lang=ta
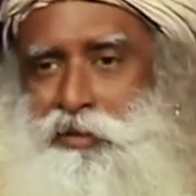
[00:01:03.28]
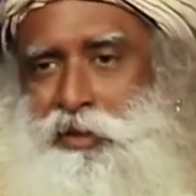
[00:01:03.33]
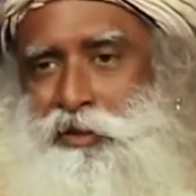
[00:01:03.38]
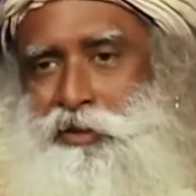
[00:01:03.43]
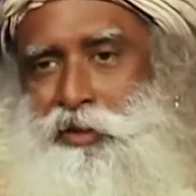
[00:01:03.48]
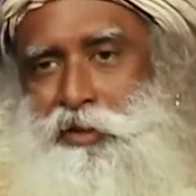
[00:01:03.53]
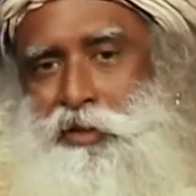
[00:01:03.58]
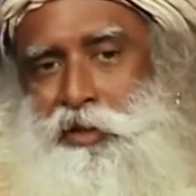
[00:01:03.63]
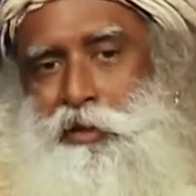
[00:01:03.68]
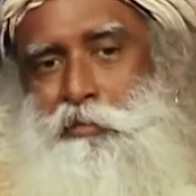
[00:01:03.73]

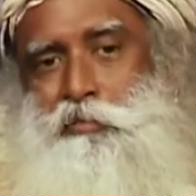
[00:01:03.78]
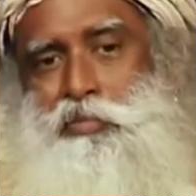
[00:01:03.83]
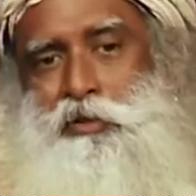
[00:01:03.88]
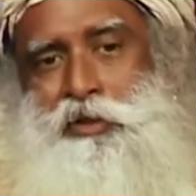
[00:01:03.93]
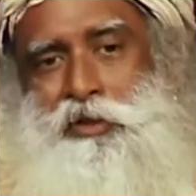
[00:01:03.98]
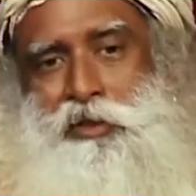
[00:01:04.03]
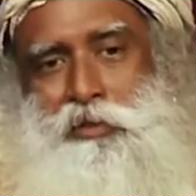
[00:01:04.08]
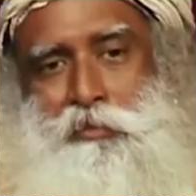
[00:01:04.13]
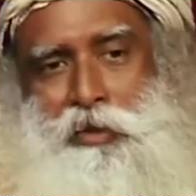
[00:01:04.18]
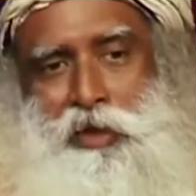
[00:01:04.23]
உங்க
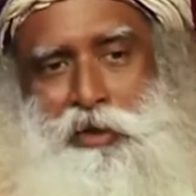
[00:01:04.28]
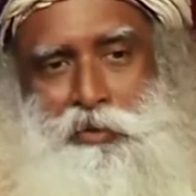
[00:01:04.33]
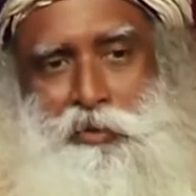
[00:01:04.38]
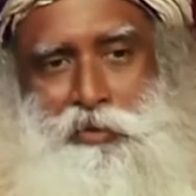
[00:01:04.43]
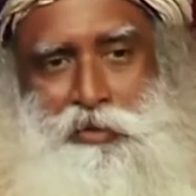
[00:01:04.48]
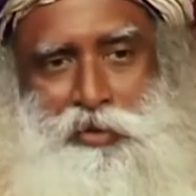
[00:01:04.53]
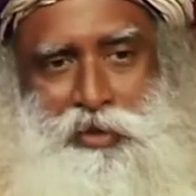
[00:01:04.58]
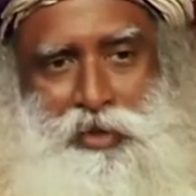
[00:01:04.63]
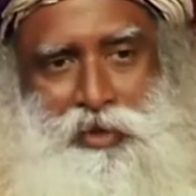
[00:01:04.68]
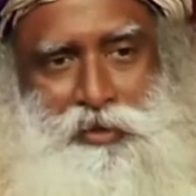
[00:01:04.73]
நம்பிக்கைங்கிறது
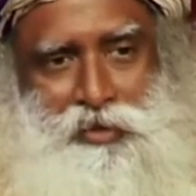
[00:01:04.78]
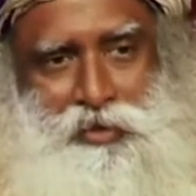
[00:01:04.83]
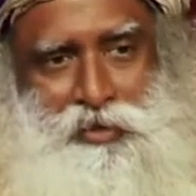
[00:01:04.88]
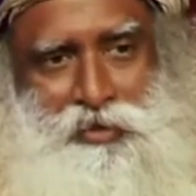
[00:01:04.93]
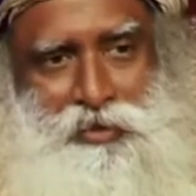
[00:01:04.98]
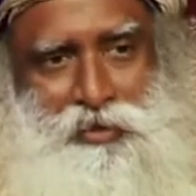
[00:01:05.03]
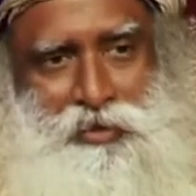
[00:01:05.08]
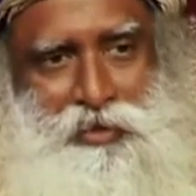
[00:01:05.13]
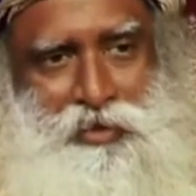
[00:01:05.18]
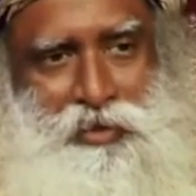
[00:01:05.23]
ஒருவித
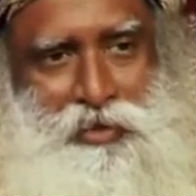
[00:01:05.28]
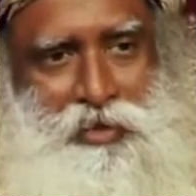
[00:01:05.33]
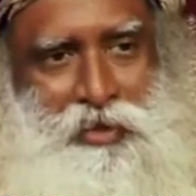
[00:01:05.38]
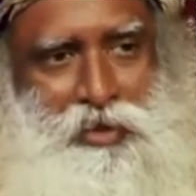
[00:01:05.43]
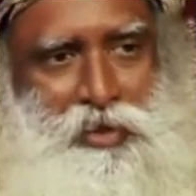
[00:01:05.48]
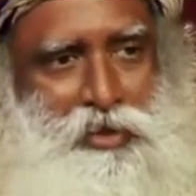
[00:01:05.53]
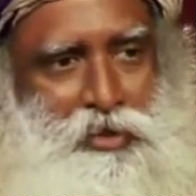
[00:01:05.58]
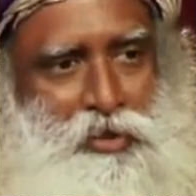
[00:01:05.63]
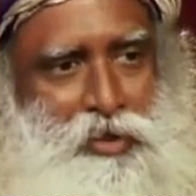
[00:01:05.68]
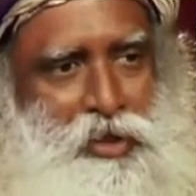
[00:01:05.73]
சிறை
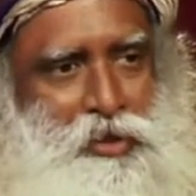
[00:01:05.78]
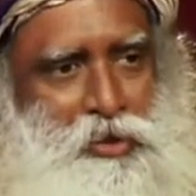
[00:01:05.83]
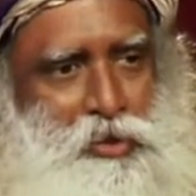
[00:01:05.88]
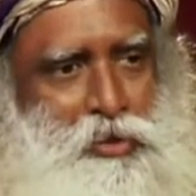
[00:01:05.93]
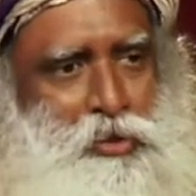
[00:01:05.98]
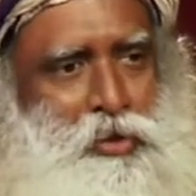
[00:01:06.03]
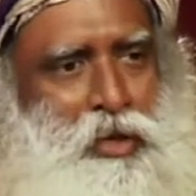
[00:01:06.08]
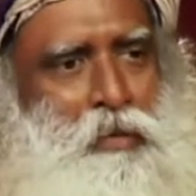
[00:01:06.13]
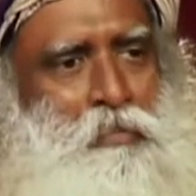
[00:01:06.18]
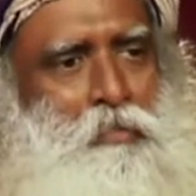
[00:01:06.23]

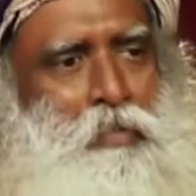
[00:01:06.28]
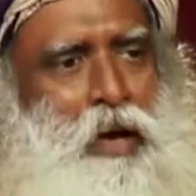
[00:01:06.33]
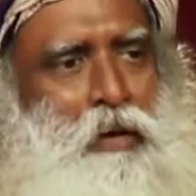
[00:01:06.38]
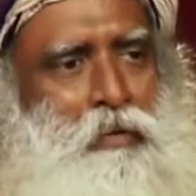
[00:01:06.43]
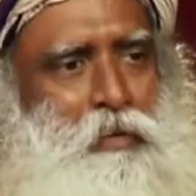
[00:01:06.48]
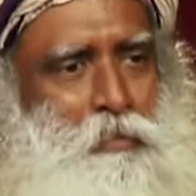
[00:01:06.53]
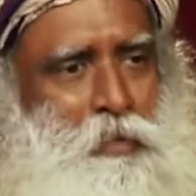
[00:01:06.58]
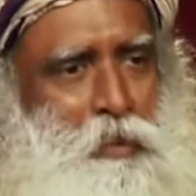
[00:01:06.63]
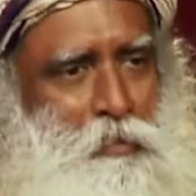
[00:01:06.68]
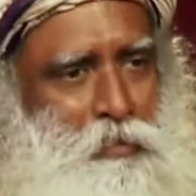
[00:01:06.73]
நம்பிக்கை
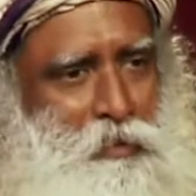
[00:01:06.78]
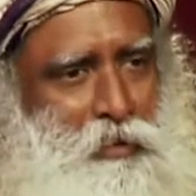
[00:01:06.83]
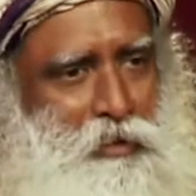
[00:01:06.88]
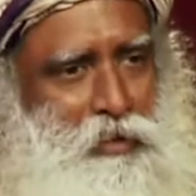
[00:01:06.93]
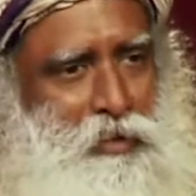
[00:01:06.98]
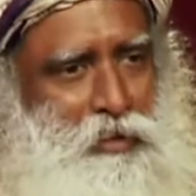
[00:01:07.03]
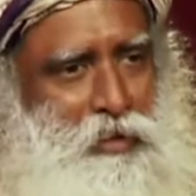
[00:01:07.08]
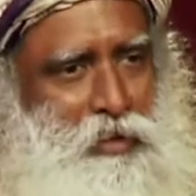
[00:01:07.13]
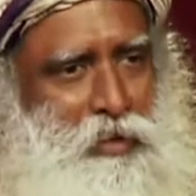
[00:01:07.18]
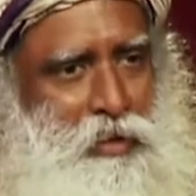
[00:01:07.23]
மக்களுக்கு
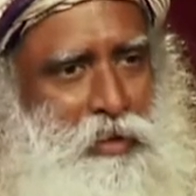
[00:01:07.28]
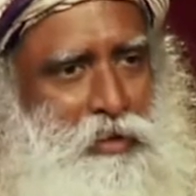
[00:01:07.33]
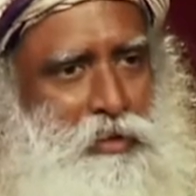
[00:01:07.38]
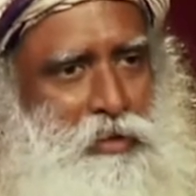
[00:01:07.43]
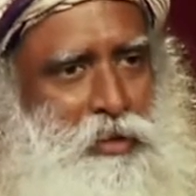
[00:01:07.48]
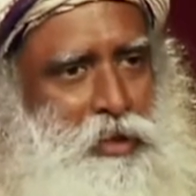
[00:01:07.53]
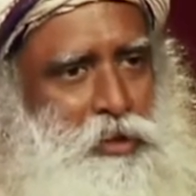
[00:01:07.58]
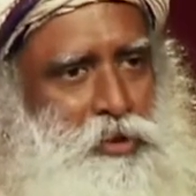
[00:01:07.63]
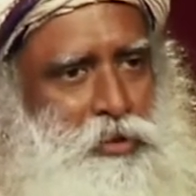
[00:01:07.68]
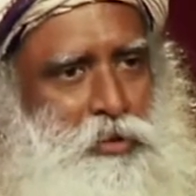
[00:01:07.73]
வல்லமை
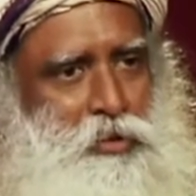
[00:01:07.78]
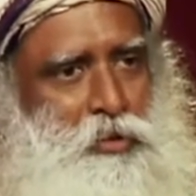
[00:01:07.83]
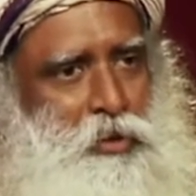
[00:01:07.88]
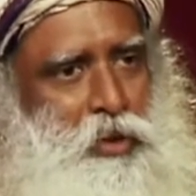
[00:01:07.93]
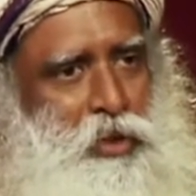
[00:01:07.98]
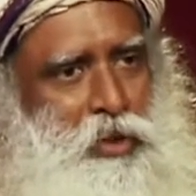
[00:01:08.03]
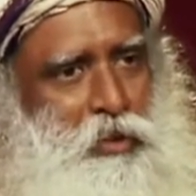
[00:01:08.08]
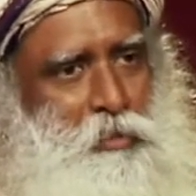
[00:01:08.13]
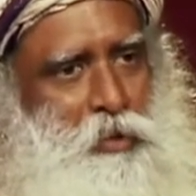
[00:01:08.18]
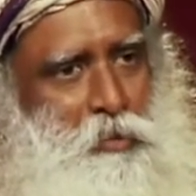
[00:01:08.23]
தரணும் அது
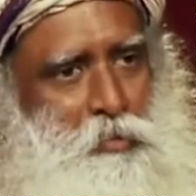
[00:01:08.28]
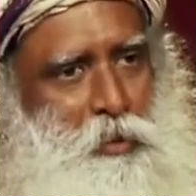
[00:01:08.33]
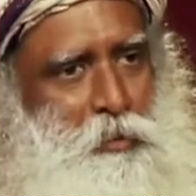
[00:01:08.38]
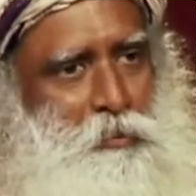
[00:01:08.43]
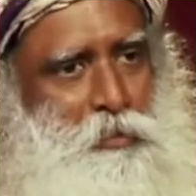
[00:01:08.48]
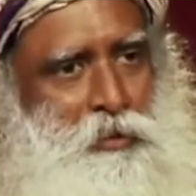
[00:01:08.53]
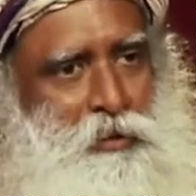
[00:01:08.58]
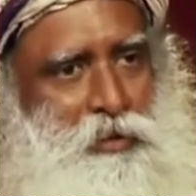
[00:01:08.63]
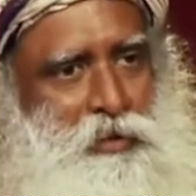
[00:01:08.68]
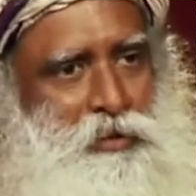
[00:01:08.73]
அவங்கள
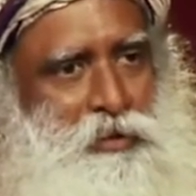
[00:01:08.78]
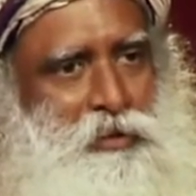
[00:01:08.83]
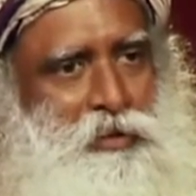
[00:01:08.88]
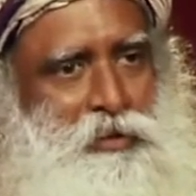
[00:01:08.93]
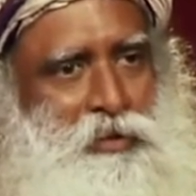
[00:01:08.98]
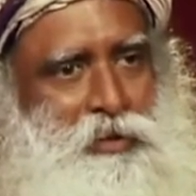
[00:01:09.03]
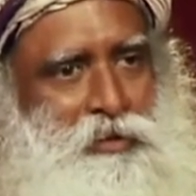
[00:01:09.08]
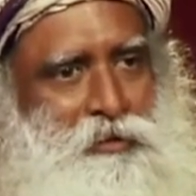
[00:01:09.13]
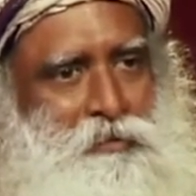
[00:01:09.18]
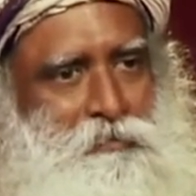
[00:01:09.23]
கட்டுப்படுத்தக்கூடாது
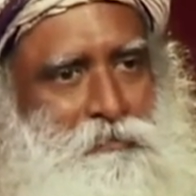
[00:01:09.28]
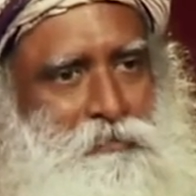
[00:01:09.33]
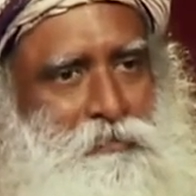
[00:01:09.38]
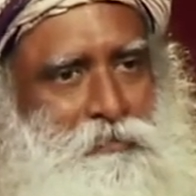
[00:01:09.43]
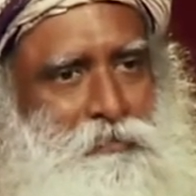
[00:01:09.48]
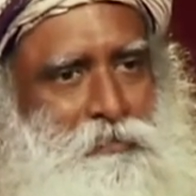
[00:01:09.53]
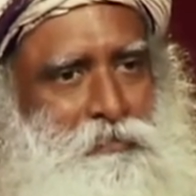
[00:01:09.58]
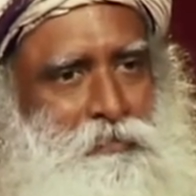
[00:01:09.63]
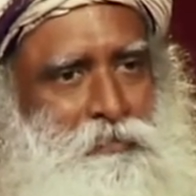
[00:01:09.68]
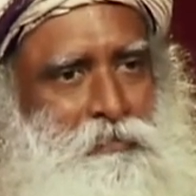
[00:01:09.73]
இல்லையா
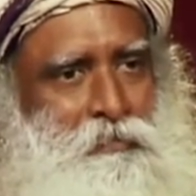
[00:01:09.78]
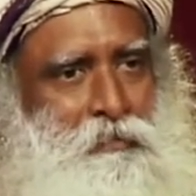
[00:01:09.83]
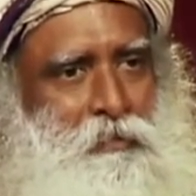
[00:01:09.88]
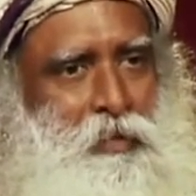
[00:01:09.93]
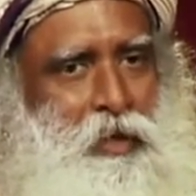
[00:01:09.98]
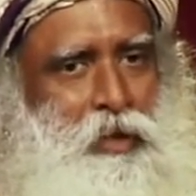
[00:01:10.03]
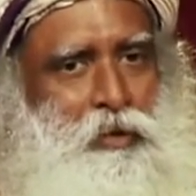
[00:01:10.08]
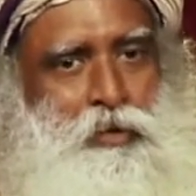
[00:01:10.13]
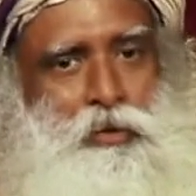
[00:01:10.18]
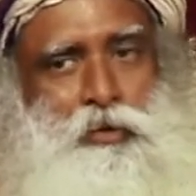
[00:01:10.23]

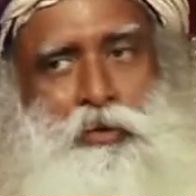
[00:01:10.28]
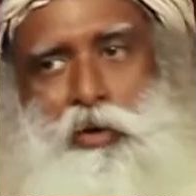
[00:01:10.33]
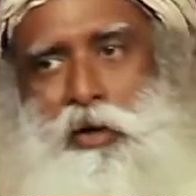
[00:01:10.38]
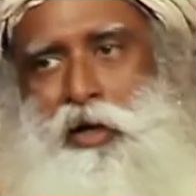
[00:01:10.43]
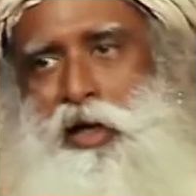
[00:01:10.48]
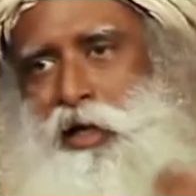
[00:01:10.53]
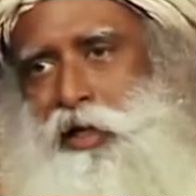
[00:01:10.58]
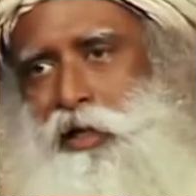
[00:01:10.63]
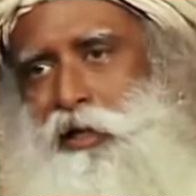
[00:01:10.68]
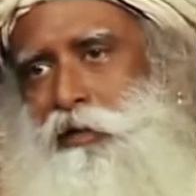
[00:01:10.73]

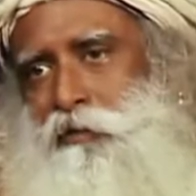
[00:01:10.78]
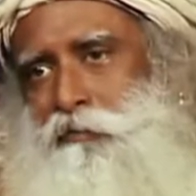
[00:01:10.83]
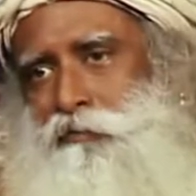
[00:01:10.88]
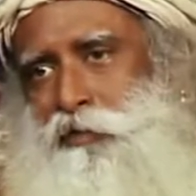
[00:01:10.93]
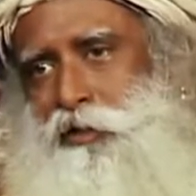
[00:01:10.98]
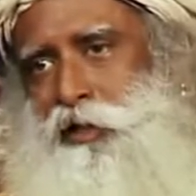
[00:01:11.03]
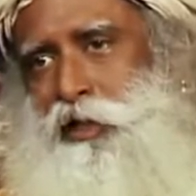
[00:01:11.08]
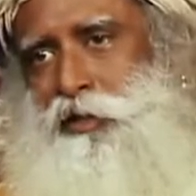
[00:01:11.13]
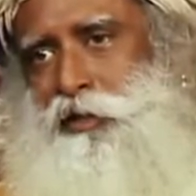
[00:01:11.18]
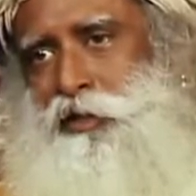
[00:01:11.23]
உங்களுக்கு
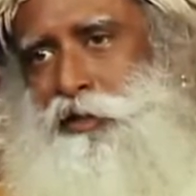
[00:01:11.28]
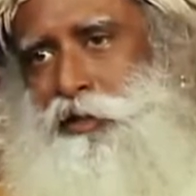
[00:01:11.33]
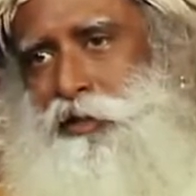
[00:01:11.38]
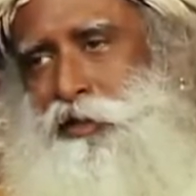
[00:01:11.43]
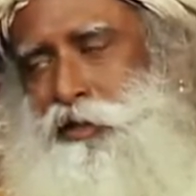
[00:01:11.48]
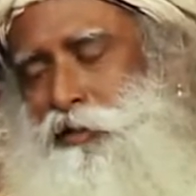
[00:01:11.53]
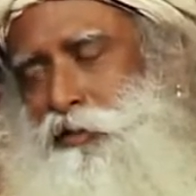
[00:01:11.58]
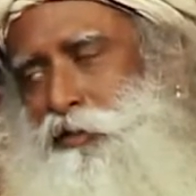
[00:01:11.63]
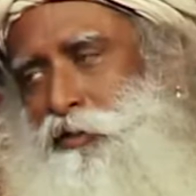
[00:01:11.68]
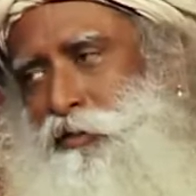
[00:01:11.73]
நம்பிக்கைனா
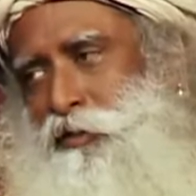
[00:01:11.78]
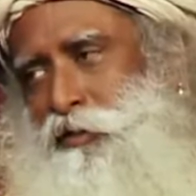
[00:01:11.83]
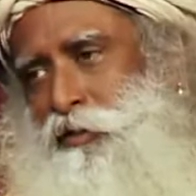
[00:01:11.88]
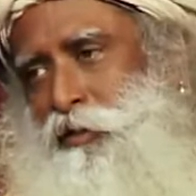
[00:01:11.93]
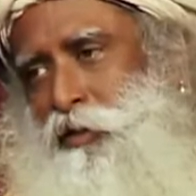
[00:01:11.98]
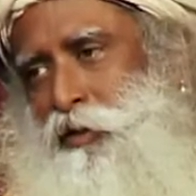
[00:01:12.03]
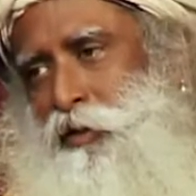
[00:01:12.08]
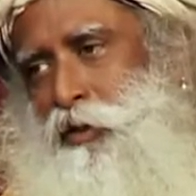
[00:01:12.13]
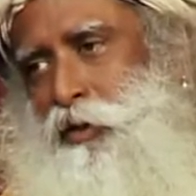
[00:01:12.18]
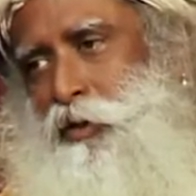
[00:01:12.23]

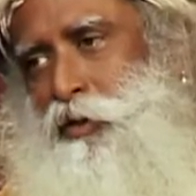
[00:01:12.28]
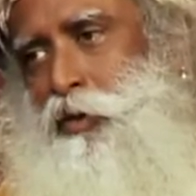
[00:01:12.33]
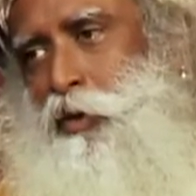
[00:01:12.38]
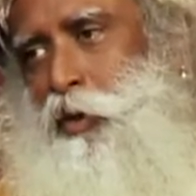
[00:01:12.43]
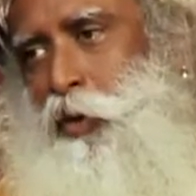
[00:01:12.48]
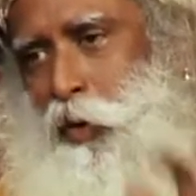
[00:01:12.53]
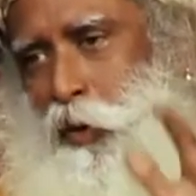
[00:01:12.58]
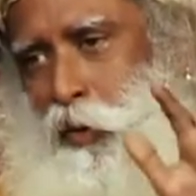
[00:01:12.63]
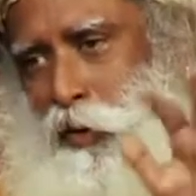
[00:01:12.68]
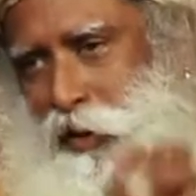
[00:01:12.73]

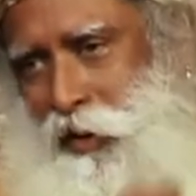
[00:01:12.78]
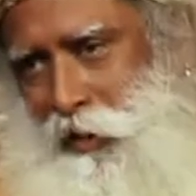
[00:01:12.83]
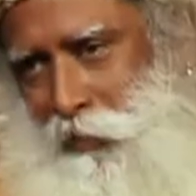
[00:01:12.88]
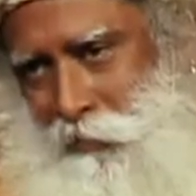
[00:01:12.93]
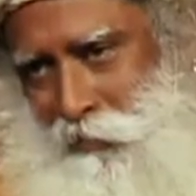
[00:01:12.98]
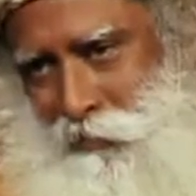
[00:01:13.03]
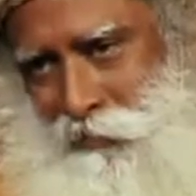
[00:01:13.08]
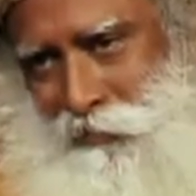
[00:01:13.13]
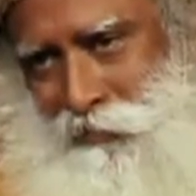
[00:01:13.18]
ஒருத்தங்களை